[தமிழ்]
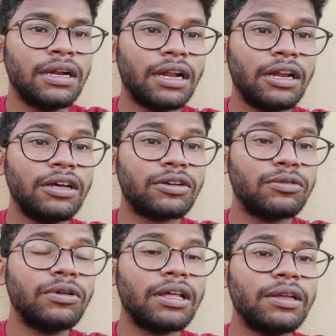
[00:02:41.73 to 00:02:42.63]

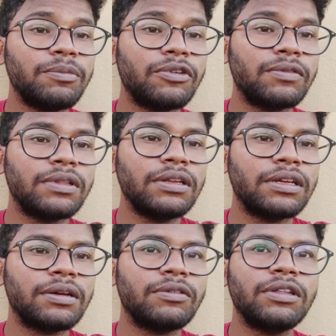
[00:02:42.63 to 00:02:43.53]
நல்லாயிருக்கும் அதே போல் வந்து
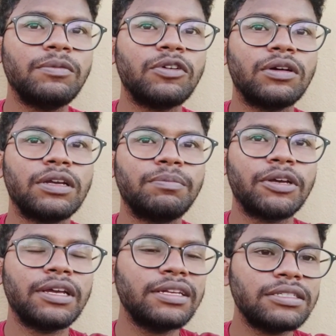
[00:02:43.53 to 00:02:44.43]
நீங்கள் வந்து இப்போ இப்போ
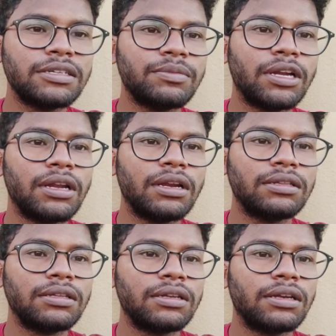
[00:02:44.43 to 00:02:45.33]
ஏன்ஷியன் பெயிண்ட்
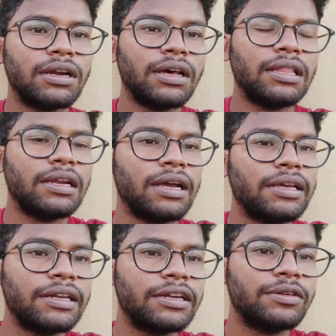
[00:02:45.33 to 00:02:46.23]
எடுத்துட்டிங்களானா அதில் ஹை
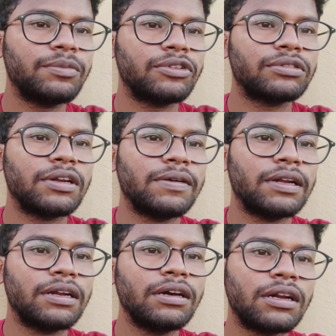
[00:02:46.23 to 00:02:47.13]
கிரேடுன்னு பொறுத்தளவு
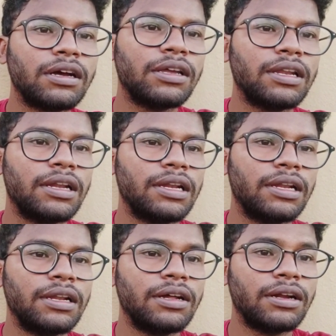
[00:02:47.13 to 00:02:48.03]
என்னென்னா ராயல்
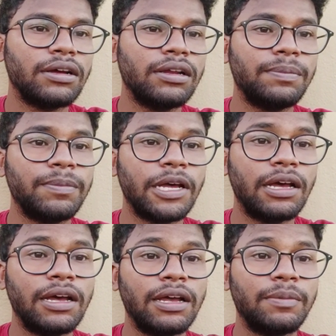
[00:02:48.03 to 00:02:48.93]
ராயல்
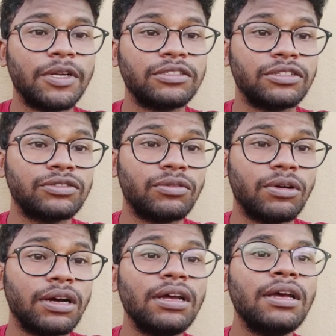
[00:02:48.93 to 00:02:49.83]
எமல்ஷன்
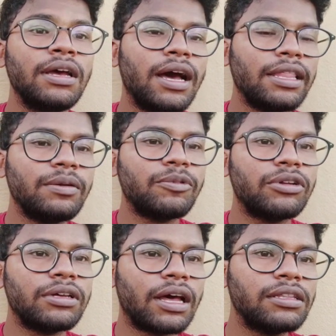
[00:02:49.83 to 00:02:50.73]
சொல்லுவாங்க அதே போல்
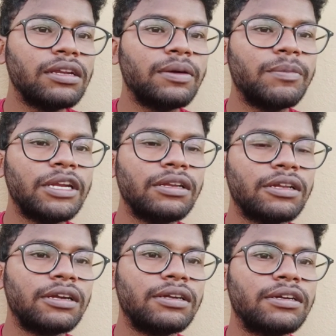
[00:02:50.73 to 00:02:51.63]
அதில் மிடில்
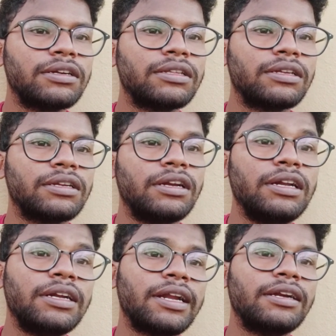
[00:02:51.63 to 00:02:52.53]
கிரேடுன்னு எடுத்துட்டிங்களானா
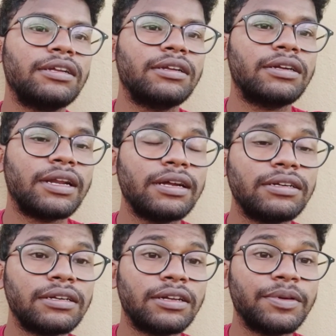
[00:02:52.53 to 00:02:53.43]
டிராக்டர்
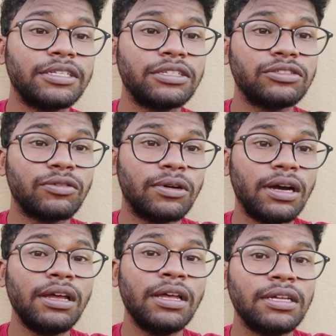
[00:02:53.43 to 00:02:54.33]
டிராக்டர் எமல்ஷன் சொல்லுவாங்க
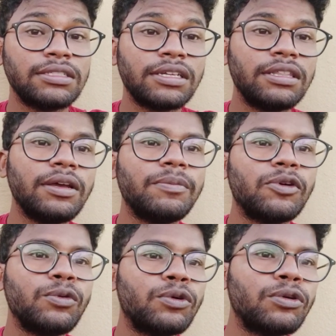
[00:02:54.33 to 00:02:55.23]
ஸோ இதே
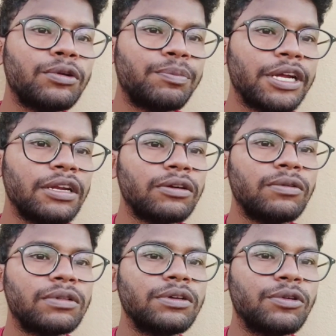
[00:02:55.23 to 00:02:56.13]
போல் ஒரு ஒரு
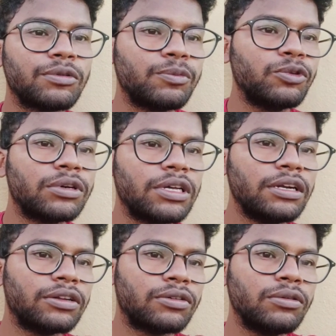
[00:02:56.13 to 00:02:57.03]
பெயிண்ட்டுக்கும் வந்து ஒரு மூணு
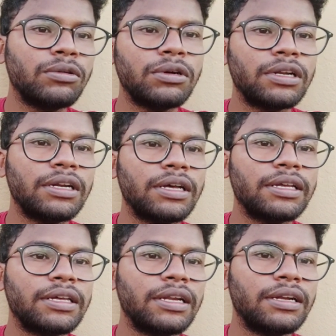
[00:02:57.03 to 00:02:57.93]
கிரேட் இருக்கும் லோ கிரேட் ஹை
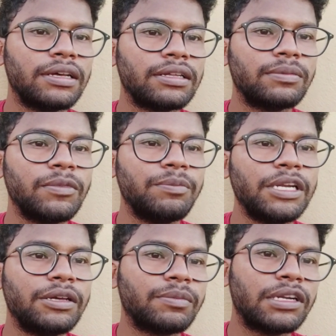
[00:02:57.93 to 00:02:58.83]
கிரேடு அதுக்கப்புறமா
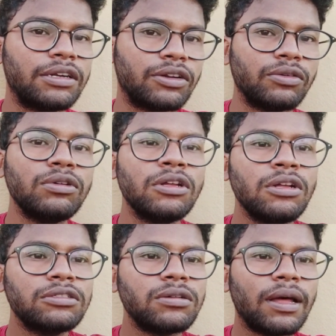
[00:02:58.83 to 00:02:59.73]
மீடியம் கிரேட் இருக்கும்
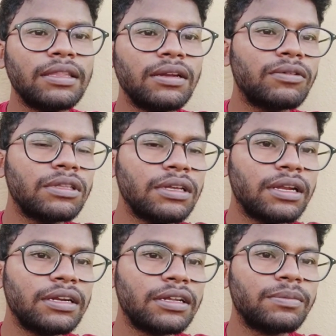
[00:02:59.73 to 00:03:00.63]
ஸோ அதில் வந்து
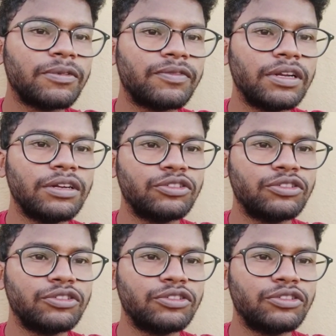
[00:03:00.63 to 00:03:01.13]
என்ன டைப் ஆஃப் கிரேட்